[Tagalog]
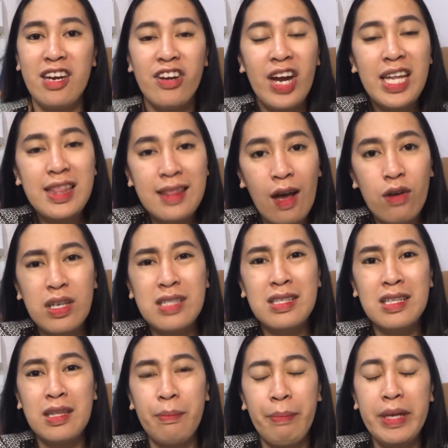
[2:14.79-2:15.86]
And right now,
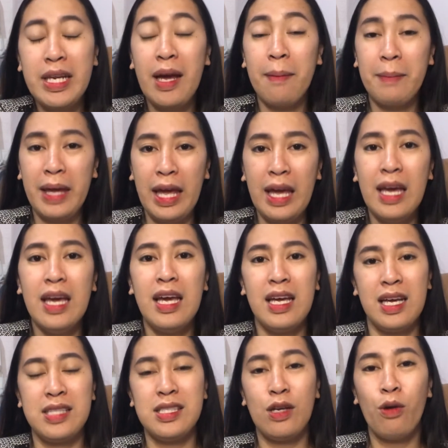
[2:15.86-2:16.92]
nagtitipid kami
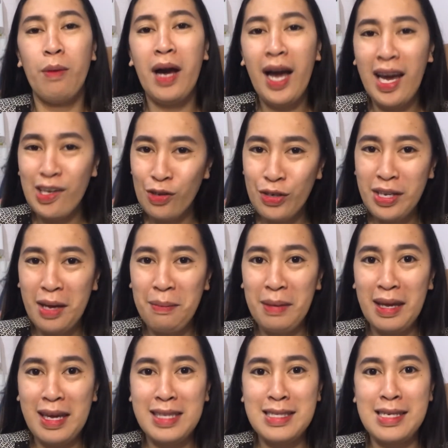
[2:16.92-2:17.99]
kasi kumakayod
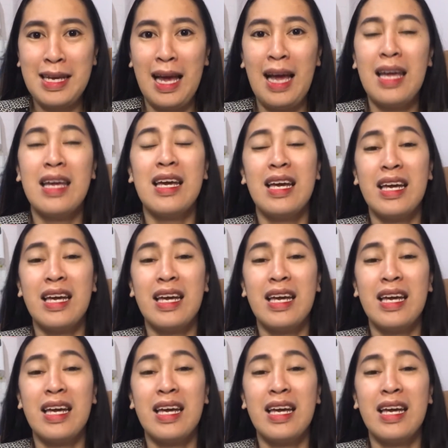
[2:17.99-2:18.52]
kami kasi nga